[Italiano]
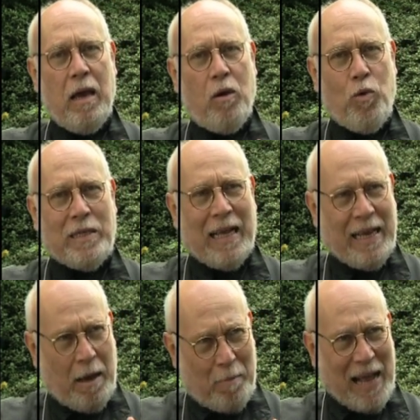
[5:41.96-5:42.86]
Questa
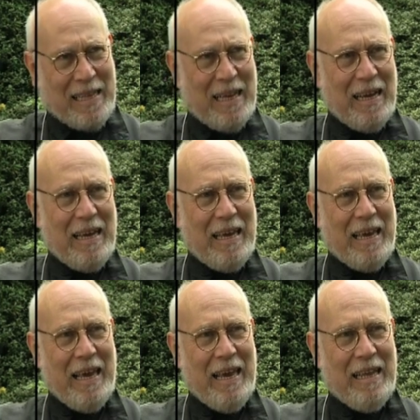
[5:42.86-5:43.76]
chiamata
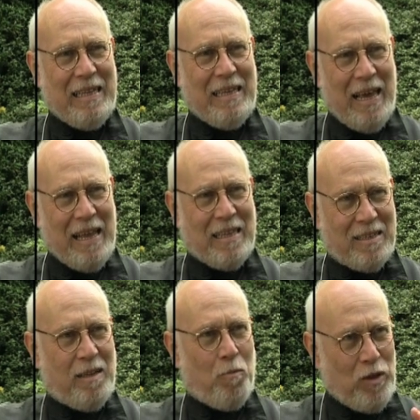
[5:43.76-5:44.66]
che ti è
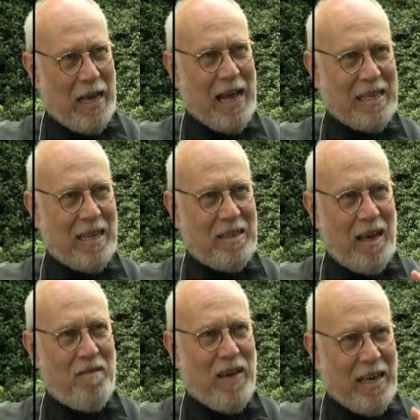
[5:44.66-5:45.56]
testimoniata,
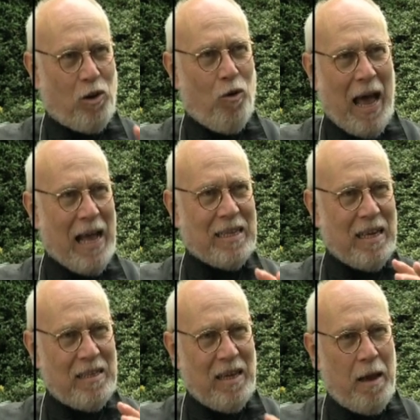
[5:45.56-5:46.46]
ti è
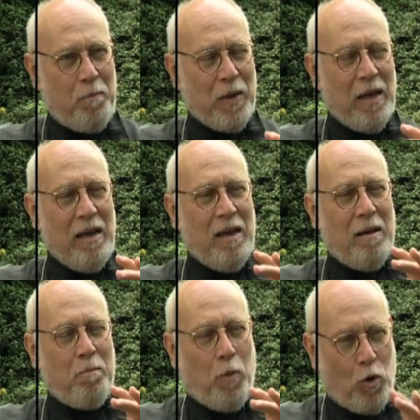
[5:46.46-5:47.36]
veicolata, ti è
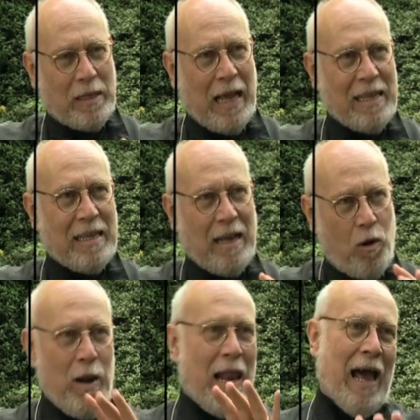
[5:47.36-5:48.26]
portata da
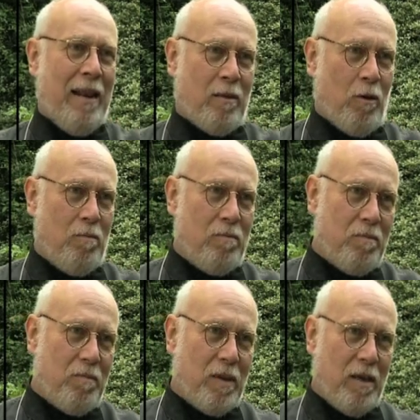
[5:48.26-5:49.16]
quell'altro
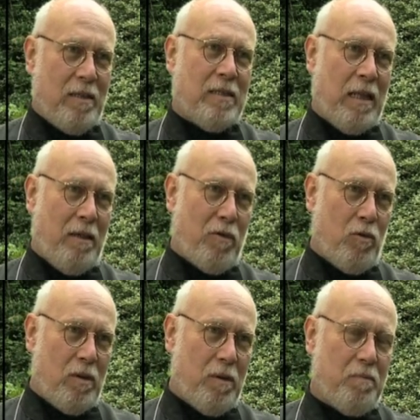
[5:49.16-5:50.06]
che ti sta di
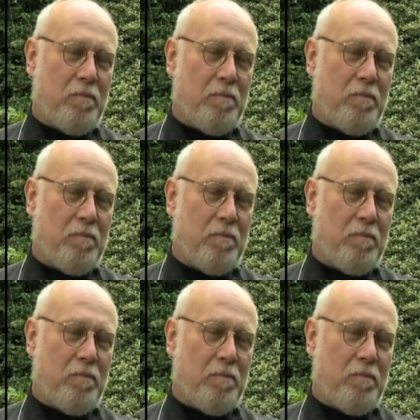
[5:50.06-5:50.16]
fronte